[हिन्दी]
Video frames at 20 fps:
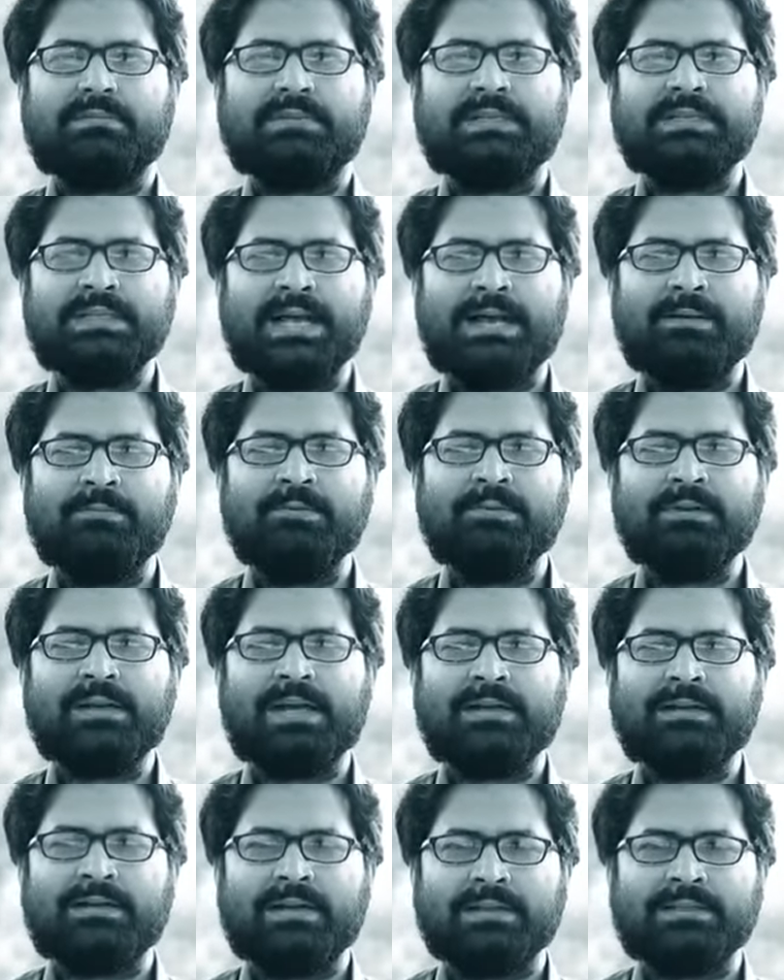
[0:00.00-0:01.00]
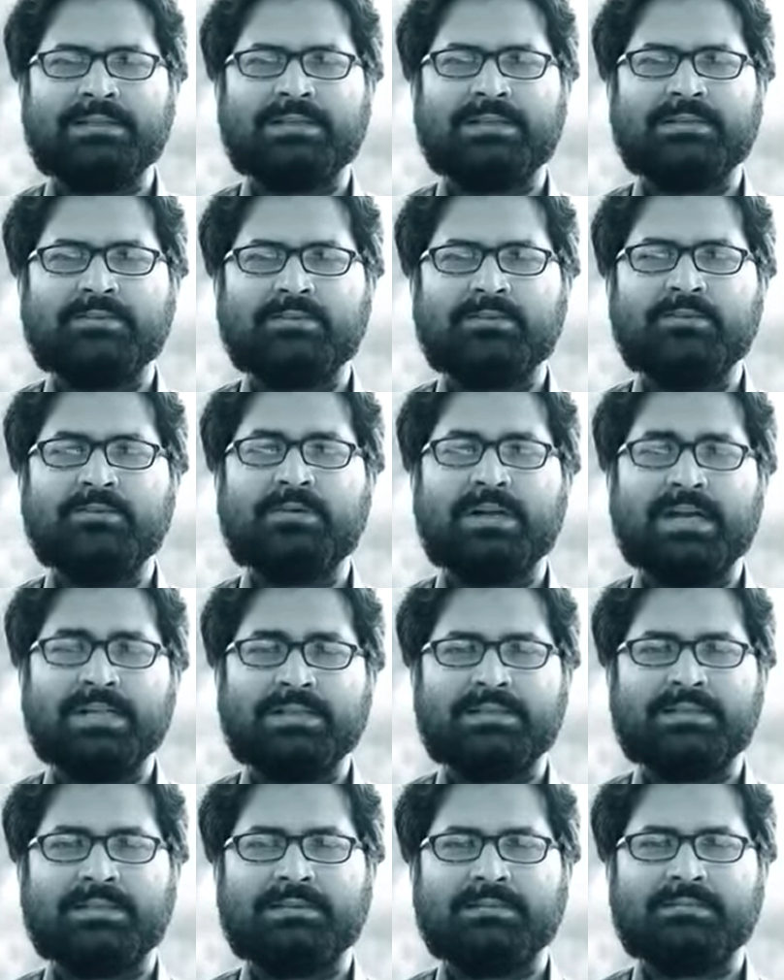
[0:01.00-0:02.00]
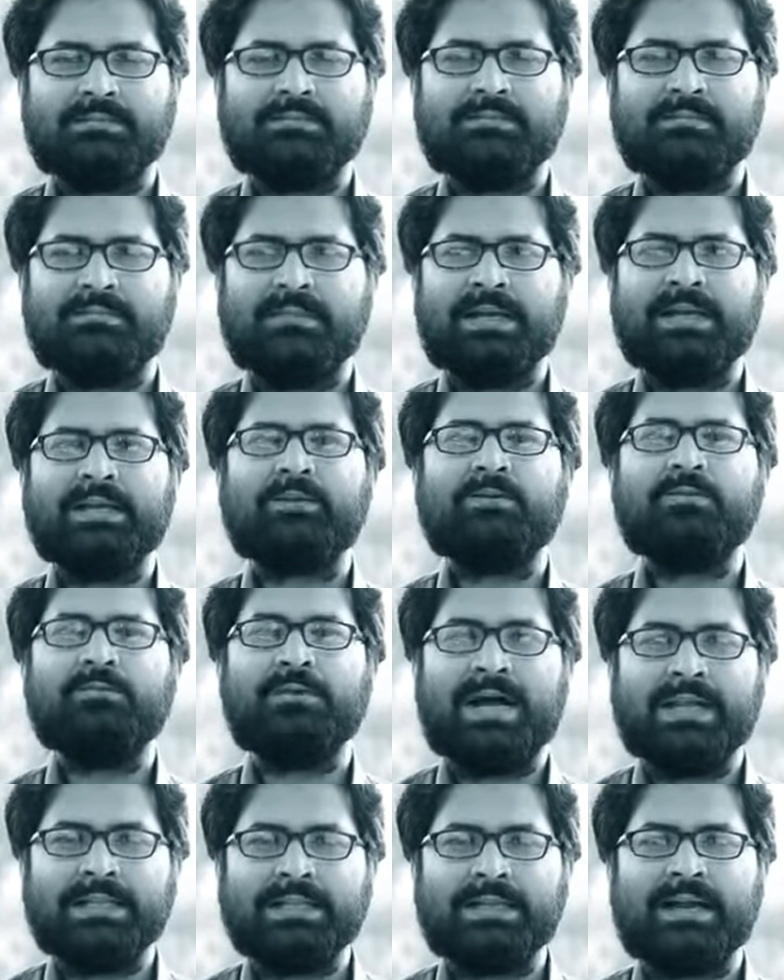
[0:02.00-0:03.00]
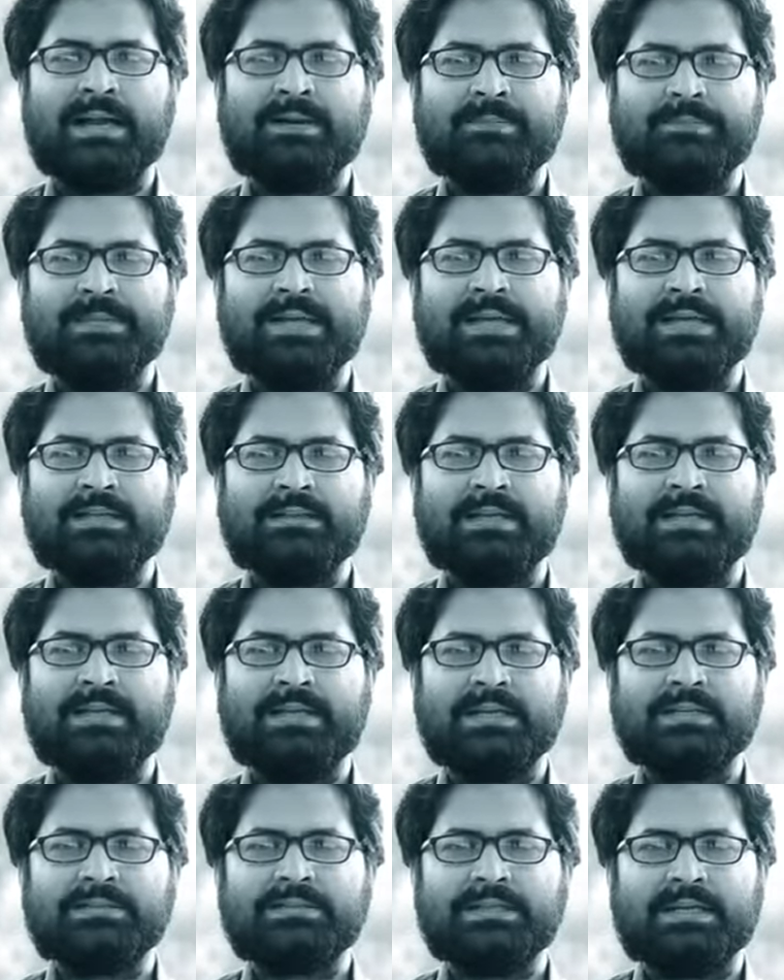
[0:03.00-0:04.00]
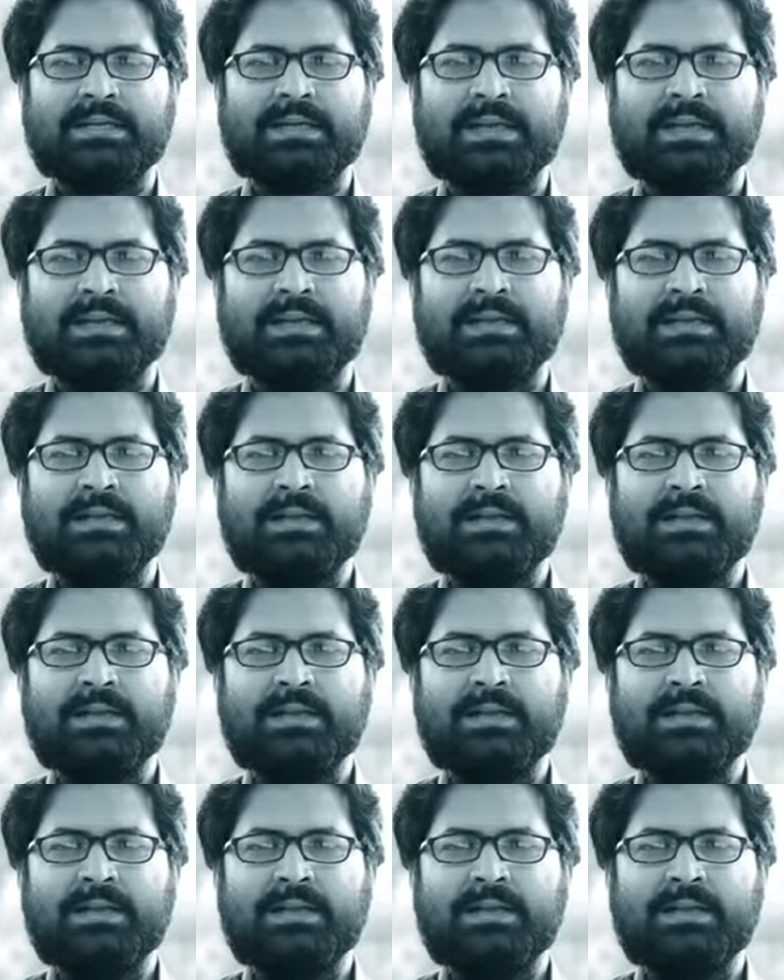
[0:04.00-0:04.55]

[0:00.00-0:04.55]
किताबों का कद्र कुकद्र माने कुआदर आप एक तरीके से कहें